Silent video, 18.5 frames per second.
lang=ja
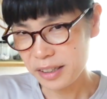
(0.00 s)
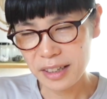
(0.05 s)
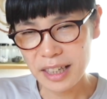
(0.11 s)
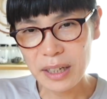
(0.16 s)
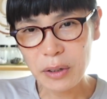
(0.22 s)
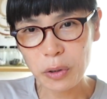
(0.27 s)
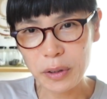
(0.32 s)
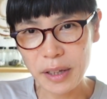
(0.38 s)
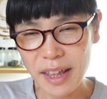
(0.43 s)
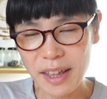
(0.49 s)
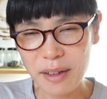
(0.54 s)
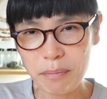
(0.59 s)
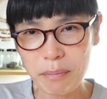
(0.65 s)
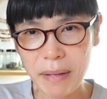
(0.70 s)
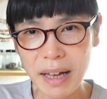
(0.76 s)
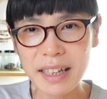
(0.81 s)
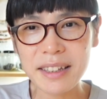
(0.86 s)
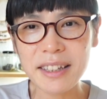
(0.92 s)
う2個ね
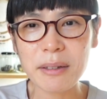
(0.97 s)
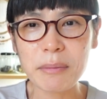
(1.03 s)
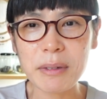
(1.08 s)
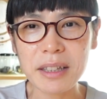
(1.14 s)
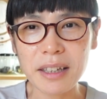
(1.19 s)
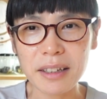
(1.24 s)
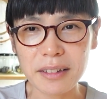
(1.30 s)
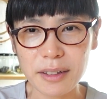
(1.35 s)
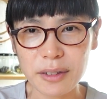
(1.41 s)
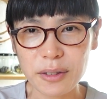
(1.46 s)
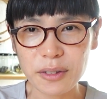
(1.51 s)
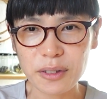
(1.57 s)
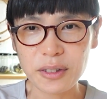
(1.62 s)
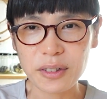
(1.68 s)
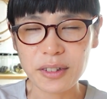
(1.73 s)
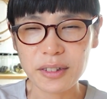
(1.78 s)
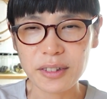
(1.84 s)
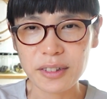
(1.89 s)
巻いてみたんで
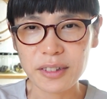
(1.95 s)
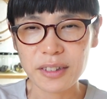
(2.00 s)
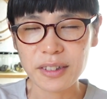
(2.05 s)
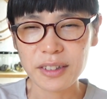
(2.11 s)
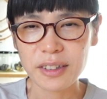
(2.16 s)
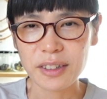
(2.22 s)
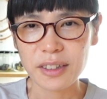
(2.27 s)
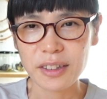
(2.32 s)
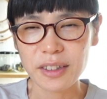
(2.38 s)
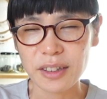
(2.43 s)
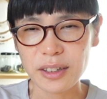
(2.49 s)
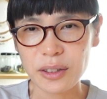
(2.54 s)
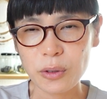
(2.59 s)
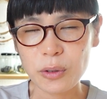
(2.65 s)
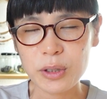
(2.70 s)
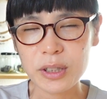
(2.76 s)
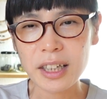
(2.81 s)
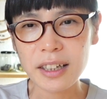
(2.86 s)
す
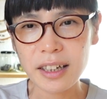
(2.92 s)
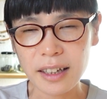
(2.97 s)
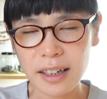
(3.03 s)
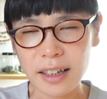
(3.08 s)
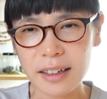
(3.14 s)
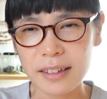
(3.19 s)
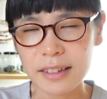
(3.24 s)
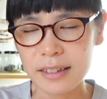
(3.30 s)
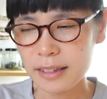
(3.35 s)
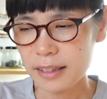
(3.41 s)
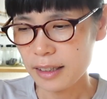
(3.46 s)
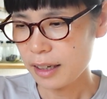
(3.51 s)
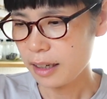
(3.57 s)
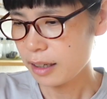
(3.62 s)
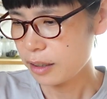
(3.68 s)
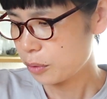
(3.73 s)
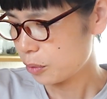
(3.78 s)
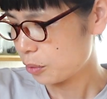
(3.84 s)
そしたら
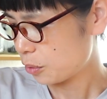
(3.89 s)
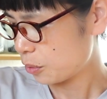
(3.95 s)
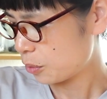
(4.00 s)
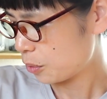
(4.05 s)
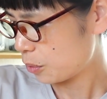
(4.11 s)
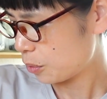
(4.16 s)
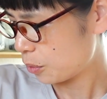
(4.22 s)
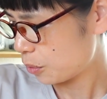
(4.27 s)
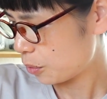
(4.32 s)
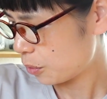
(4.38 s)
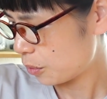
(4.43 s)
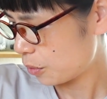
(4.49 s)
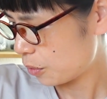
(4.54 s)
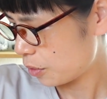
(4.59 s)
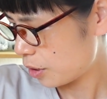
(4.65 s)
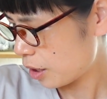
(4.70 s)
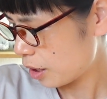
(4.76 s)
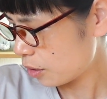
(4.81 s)
あの
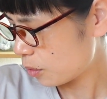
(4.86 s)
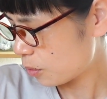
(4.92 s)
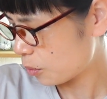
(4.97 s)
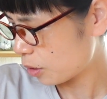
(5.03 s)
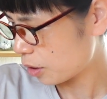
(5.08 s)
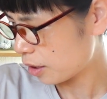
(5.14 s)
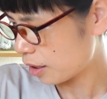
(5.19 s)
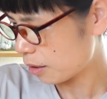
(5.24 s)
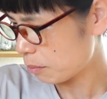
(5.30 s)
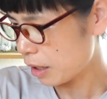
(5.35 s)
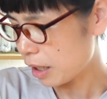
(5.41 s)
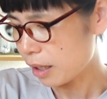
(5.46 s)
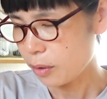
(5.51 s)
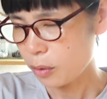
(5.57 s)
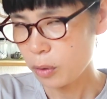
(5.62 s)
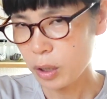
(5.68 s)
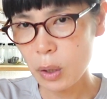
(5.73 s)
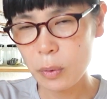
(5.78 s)
なんていうのかなまあ
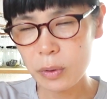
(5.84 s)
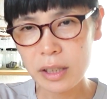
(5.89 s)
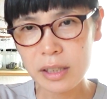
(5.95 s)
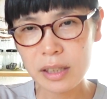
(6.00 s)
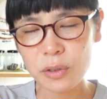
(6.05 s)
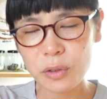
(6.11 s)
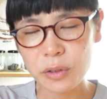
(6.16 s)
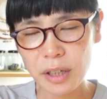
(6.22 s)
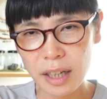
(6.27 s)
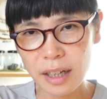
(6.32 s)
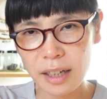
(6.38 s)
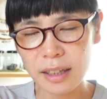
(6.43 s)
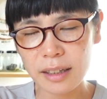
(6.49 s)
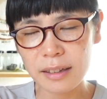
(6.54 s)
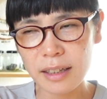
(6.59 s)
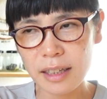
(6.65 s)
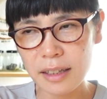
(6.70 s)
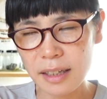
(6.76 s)
これは私のね
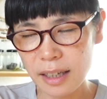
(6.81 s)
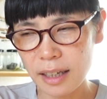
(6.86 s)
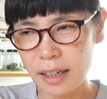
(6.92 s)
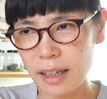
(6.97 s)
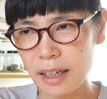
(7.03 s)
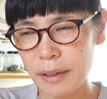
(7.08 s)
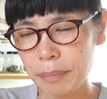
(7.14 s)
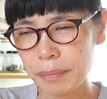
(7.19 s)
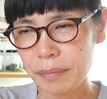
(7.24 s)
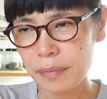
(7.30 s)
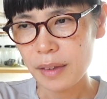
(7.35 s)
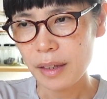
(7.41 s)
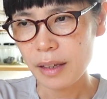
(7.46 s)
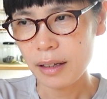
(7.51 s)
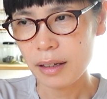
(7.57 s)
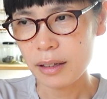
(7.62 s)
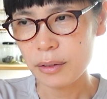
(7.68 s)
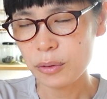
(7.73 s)
勝手な
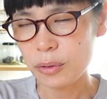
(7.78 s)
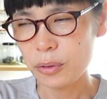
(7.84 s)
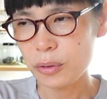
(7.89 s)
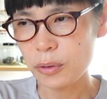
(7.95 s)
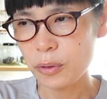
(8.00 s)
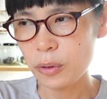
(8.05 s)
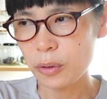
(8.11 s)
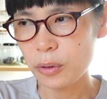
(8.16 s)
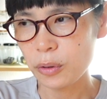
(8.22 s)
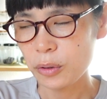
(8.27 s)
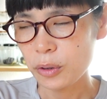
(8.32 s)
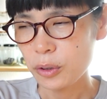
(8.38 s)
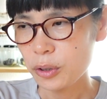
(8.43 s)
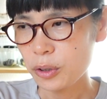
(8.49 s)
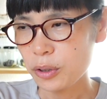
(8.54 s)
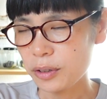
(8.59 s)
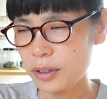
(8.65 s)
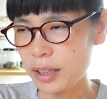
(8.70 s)
あのこ
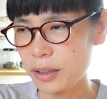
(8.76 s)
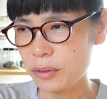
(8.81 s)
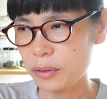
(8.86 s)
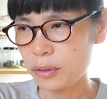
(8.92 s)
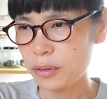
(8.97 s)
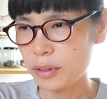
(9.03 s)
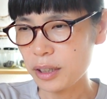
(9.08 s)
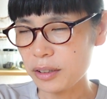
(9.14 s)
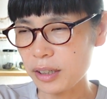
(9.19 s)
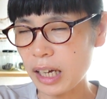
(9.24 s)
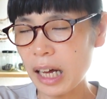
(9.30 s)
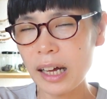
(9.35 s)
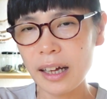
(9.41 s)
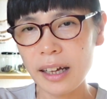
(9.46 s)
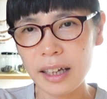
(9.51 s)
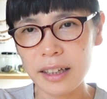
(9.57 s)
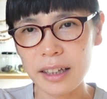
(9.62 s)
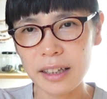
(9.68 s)
うあの
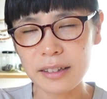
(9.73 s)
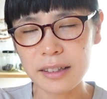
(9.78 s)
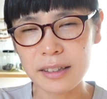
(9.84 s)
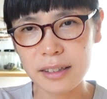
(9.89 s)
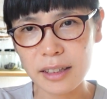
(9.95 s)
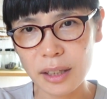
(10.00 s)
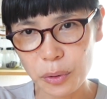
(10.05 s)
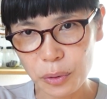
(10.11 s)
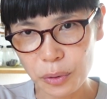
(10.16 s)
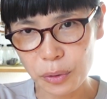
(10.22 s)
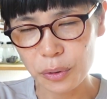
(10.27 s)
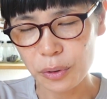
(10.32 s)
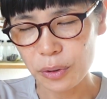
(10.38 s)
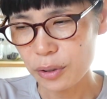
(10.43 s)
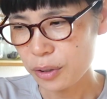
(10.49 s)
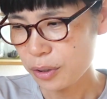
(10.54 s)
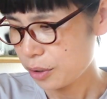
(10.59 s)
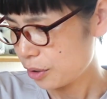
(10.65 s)
考えなんですけど